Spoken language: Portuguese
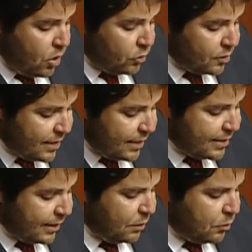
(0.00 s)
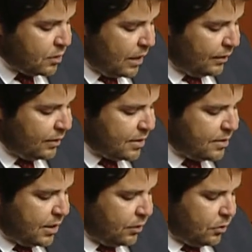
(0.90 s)
consegue ser reembolsado em
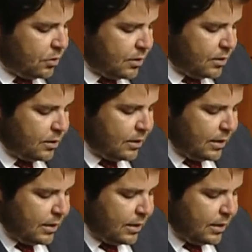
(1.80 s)
314,